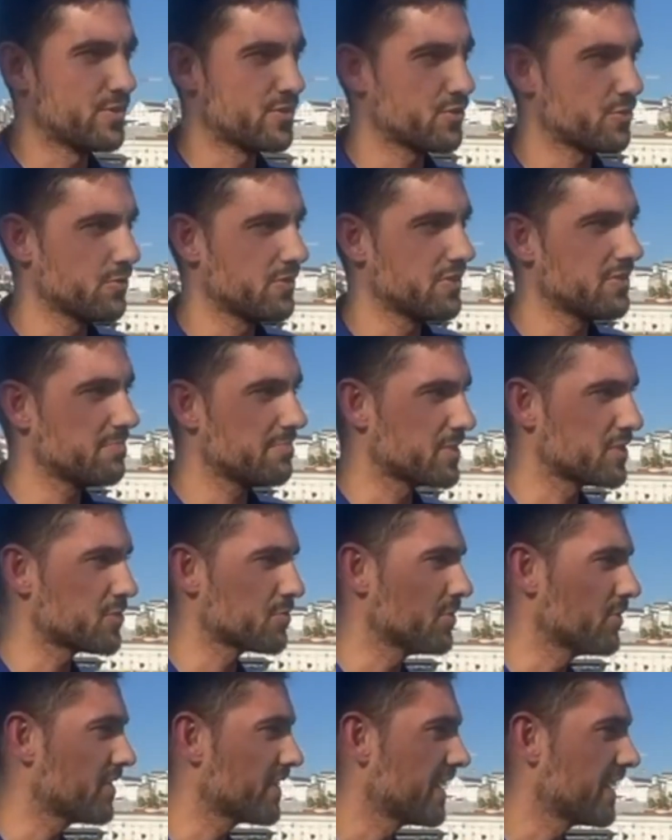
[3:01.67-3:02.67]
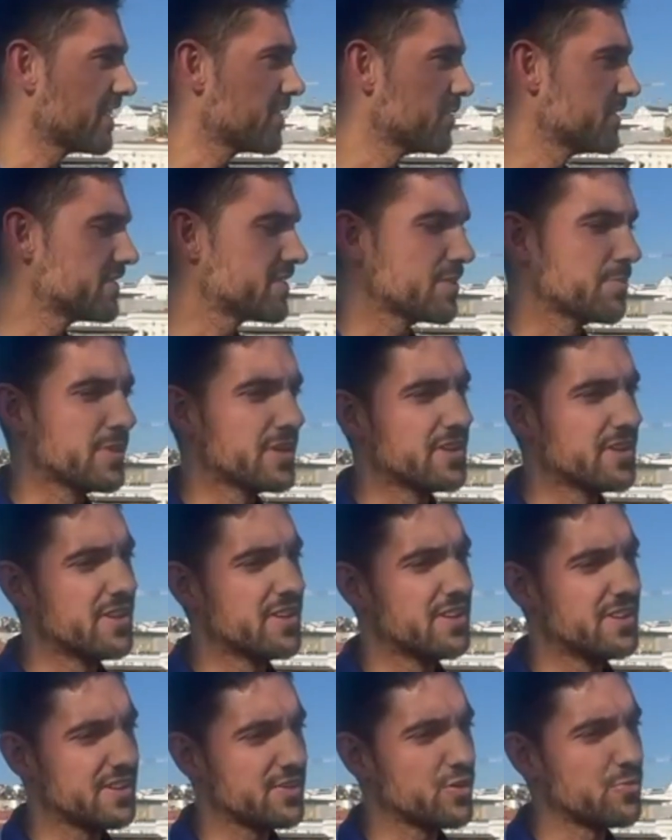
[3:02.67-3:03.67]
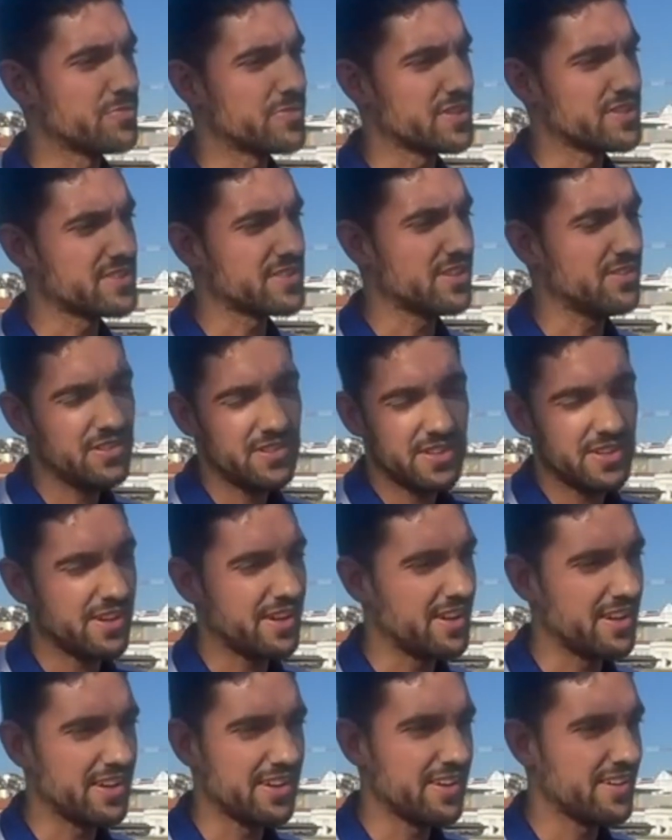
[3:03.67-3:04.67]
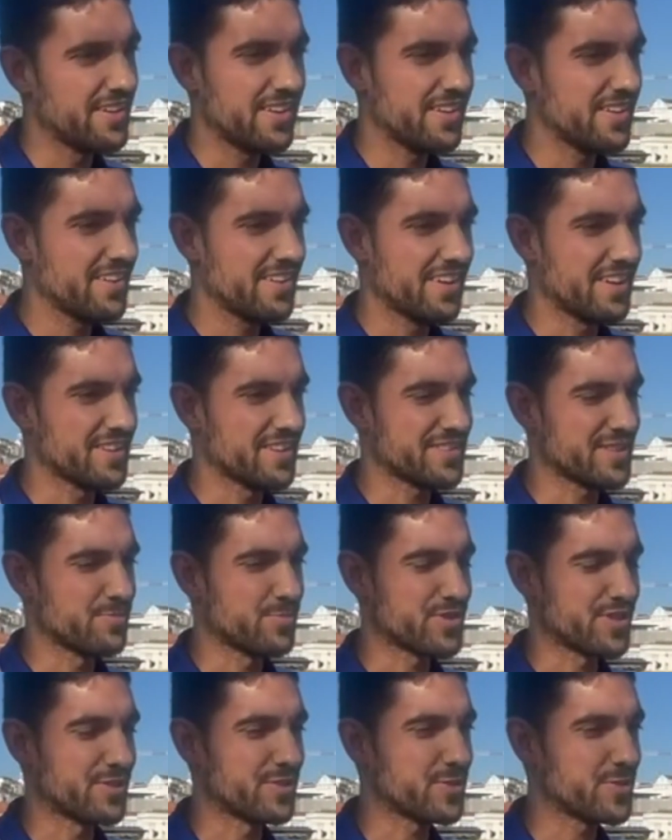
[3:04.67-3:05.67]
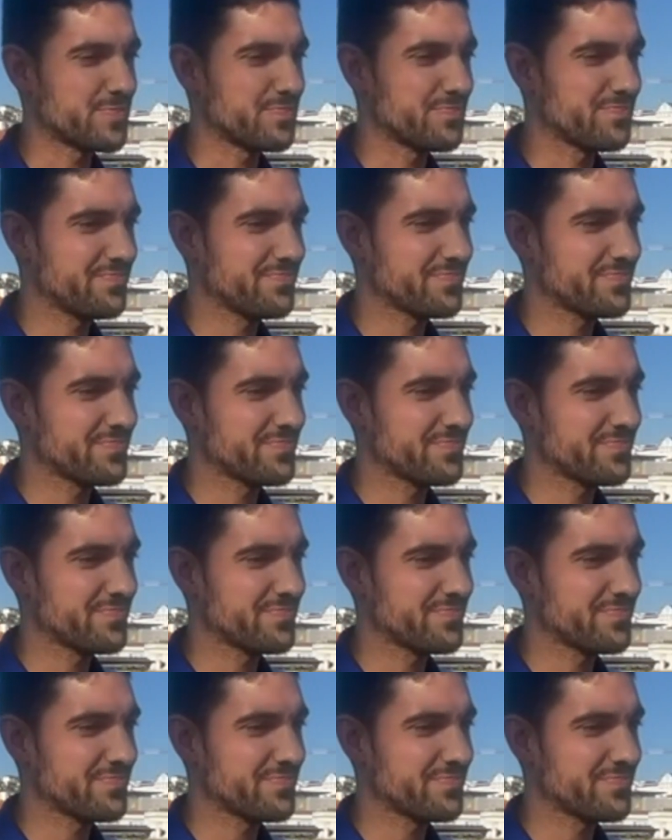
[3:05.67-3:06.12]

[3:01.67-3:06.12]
de junho, penso eu, que é quando termina a competição, é, é a 100%.